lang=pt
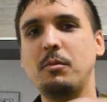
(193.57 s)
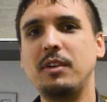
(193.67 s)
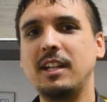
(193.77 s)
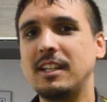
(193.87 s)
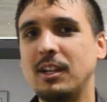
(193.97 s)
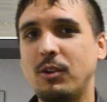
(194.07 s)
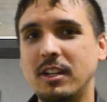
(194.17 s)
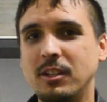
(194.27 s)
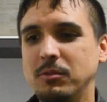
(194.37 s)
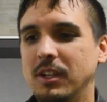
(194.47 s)
Vamos falar aqui agora
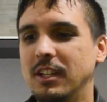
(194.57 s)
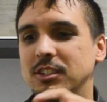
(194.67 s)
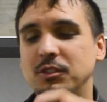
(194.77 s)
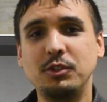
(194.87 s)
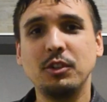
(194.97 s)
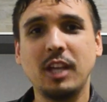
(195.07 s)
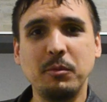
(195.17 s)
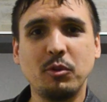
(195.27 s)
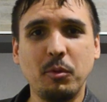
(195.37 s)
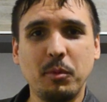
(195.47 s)
então de
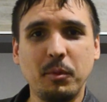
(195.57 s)
videogame, como eu